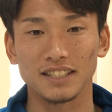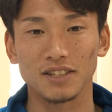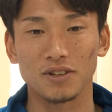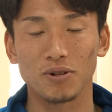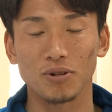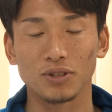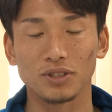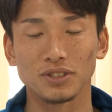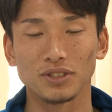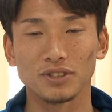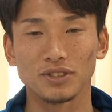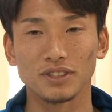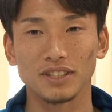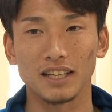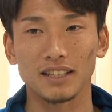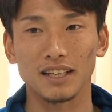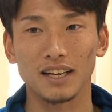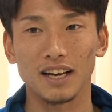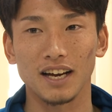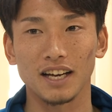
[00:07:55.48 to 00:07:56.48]
こういう
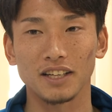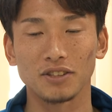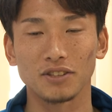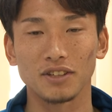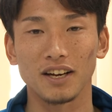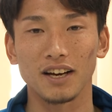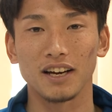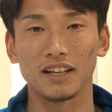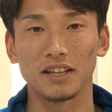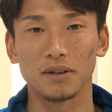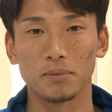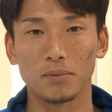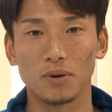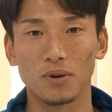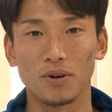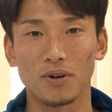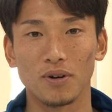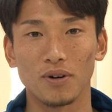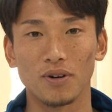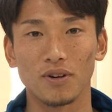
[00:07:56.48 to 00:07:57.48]
戦いの中で
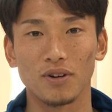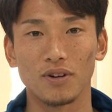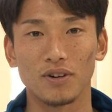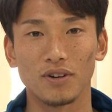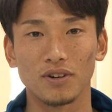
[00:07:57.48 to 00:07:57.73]
も